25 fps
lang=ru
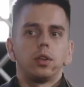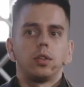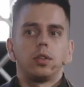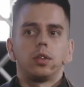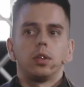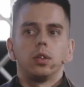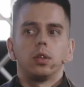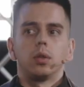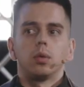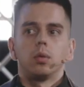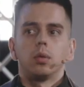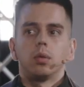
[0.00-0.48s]

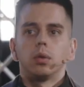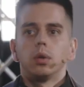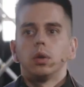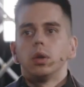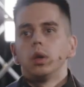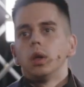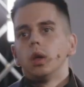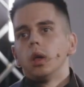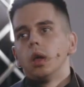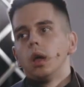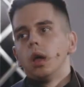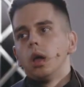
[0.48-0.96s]
30. Ну,
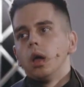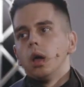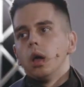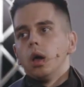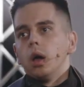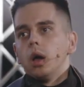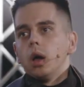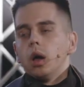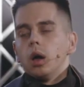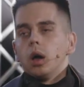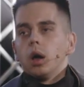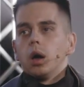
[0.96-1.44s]

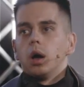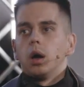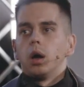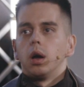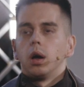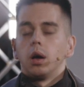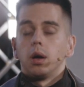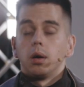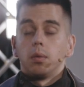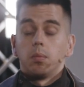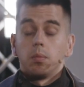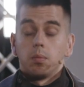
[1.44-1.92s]

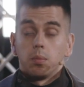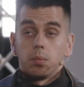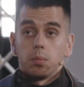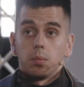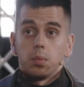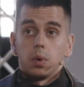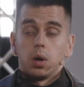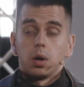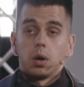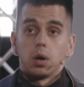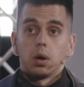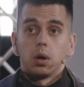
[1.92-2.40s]

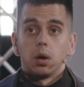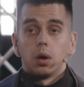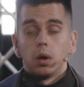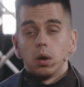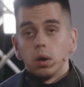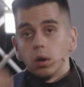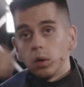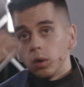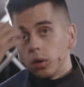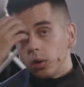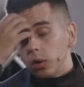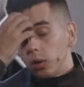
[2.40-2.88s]
эм,
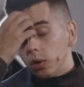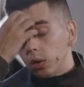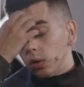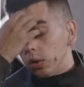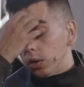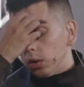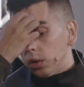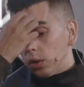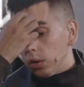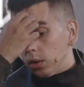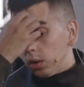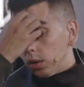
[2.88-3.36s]

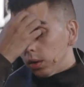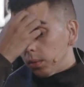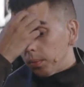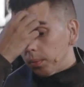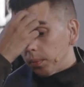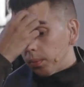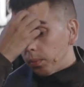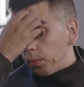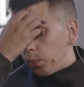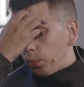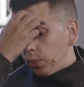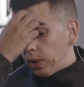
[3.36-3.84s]

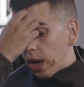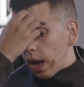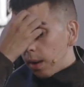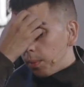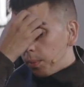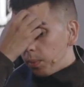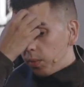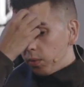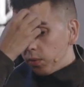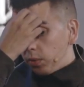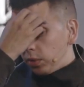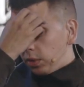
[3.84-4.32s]
эм, я
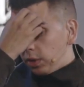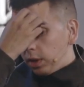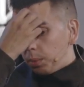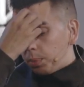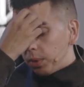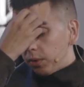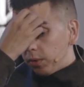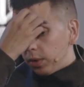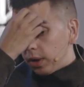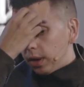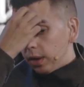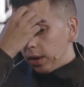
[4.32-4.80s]

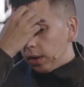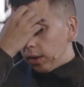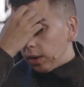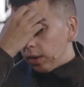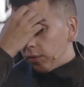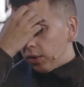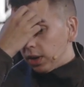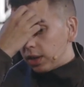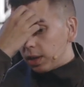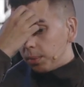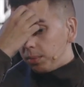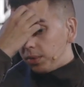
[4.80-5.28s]
типа в,
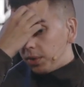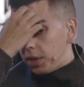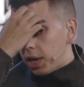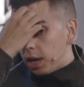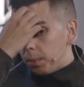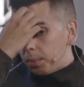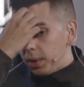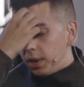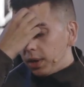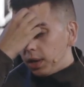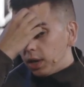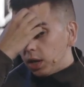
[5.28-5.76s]
в этом
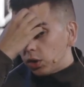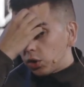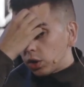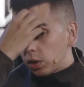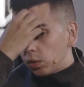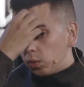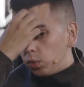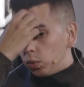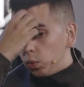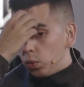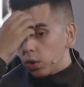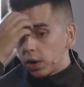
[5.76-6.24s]
термине я
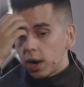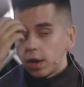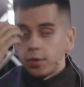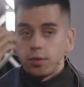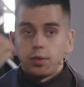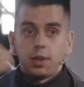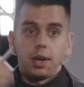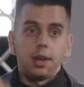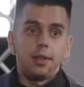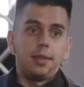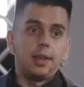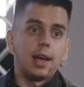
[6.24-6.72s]
живу раз
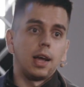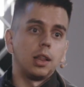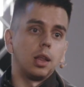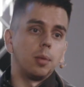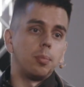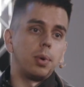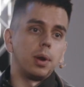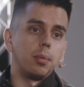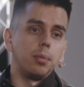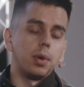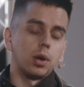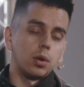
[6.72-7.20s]
в три дня,
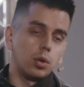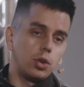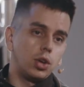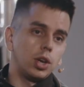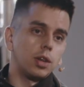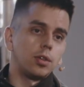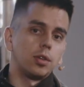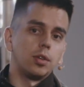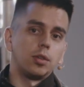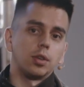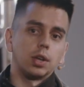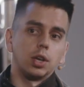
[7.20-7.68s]
например, ну
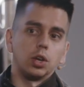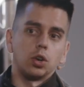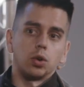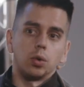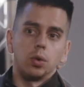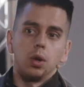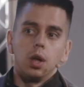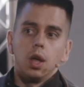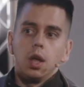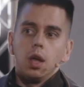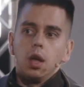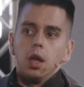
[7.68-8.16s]
честно
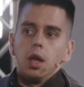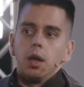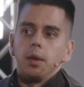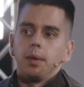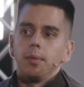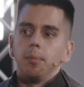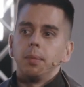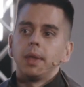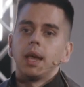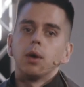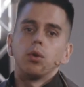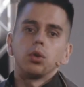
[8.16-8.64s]
скажу.
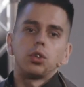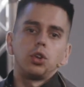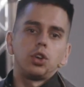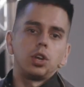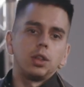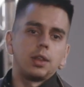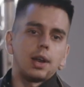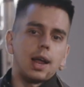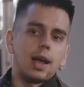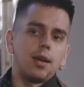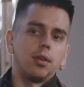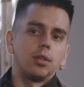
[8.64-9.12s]
Мне вот
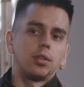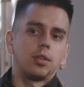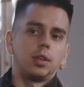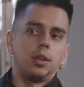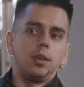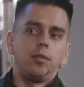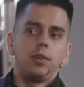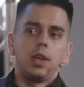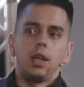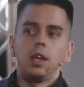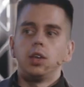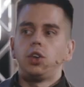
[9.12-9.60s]
очень нравится
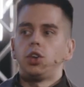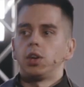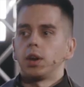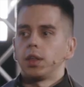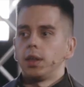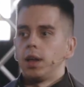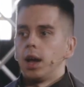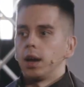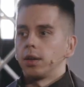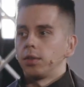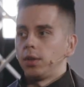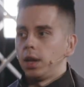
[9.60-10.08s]
Евгений
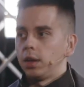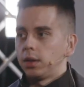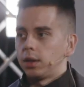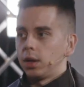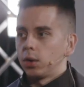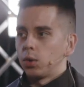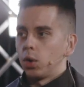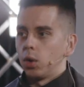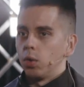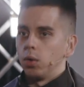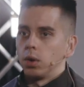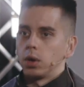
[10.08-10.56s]
Черняк, знаете
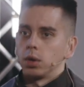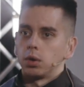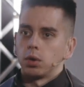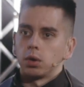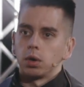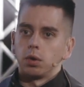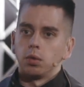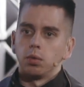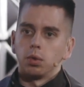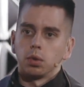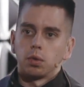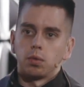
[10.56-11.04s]
такого,
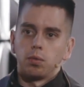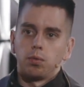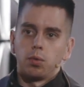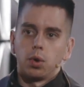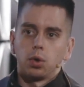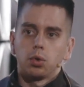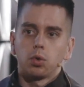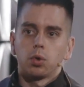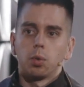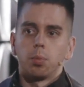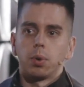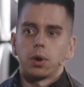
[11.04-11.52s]
который вот
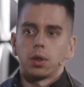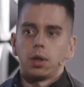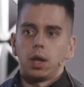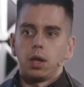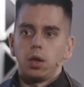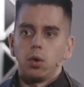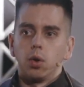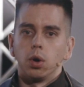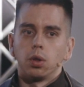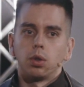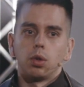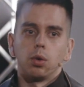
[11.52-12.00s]
водку
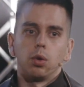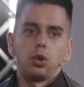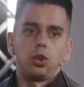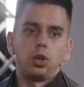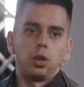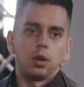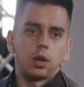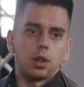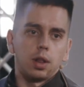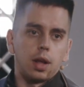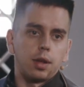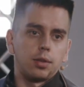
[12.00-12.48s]
продает и
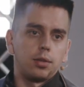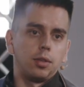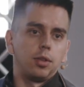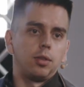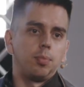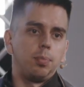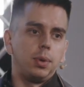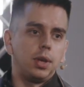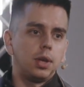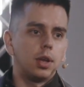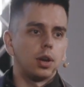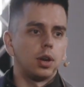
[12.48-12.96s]
очень классный
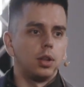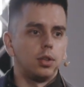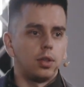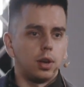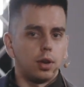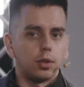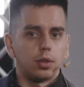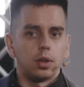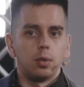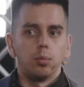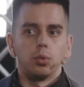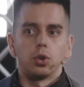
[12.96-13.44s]
спикер,
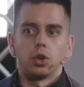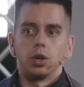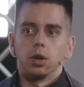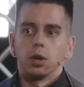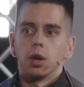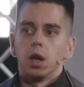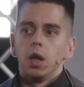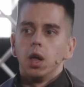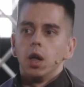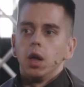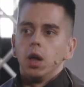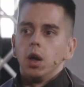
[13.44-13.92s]
интересный
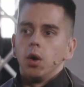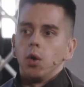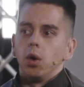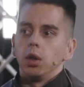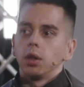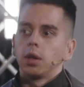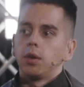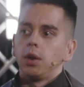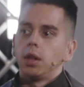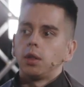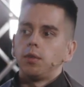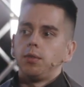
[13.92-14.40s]
мужик.
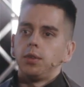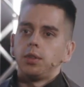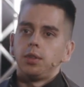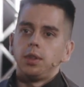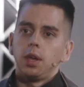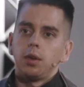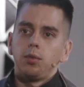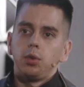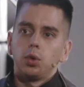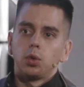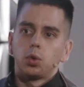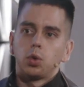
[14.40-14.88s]
Он говорит
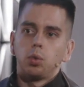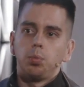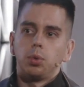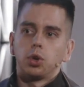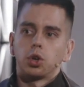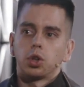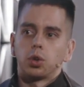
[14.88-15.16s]
везде в Ютубе,